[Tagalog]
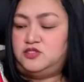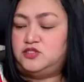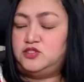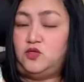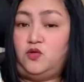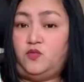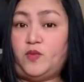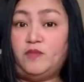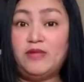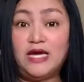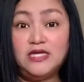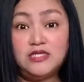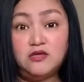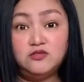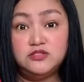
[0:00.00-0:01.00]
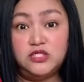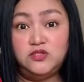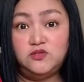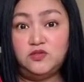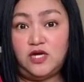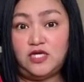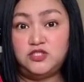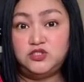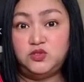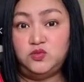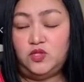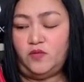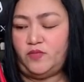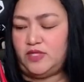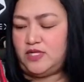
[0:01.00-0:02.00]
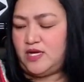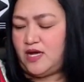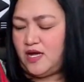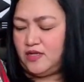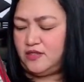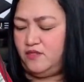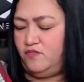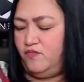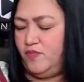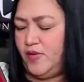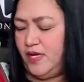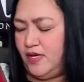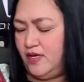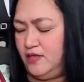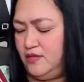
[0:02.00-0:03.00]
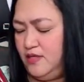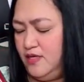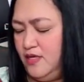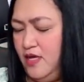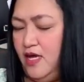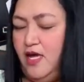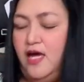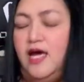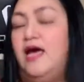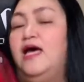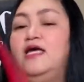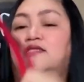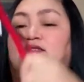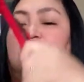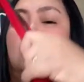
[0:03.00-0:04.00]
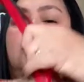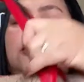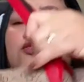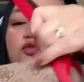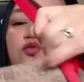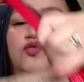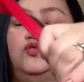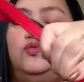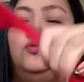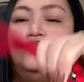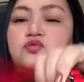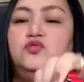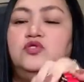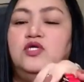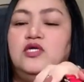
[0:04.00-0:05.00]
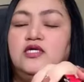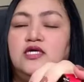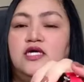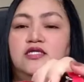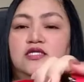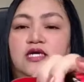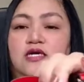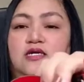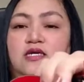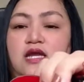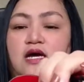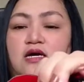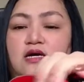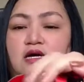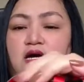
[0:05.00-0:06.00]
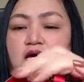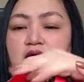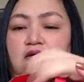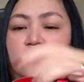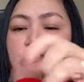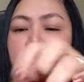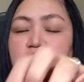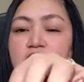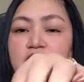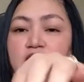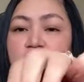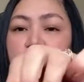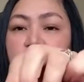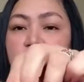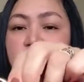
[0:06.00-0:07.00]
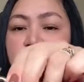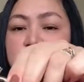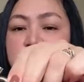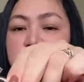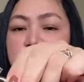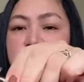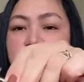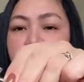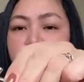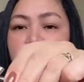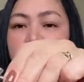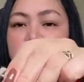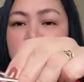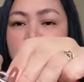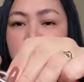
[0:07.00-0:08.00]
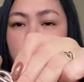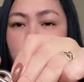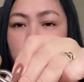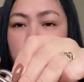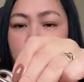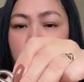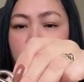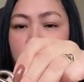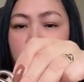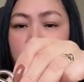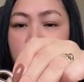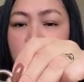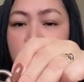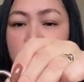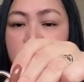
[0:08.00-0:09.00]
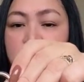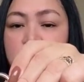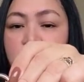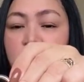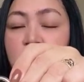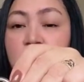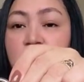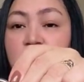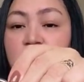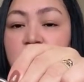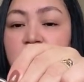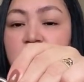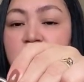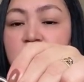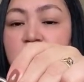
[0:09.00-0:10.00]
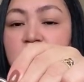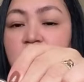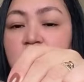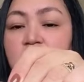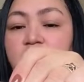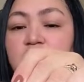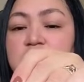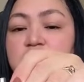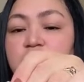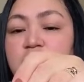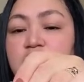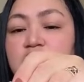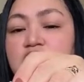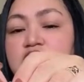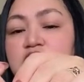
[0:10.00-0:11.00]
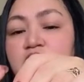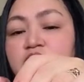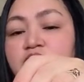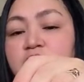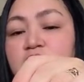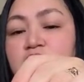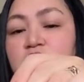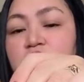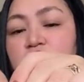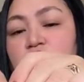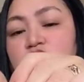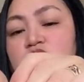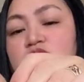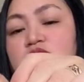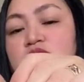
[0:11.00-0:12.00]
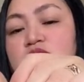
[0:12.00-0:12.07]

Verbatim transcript: So, papakita ko sa inyo guys yung laman ng aking bag. At ganito yung kanyang lock nga na sinasabi ko sa inyo yan. Ganyan siya. Ilalabas mo lang siyang pag anon.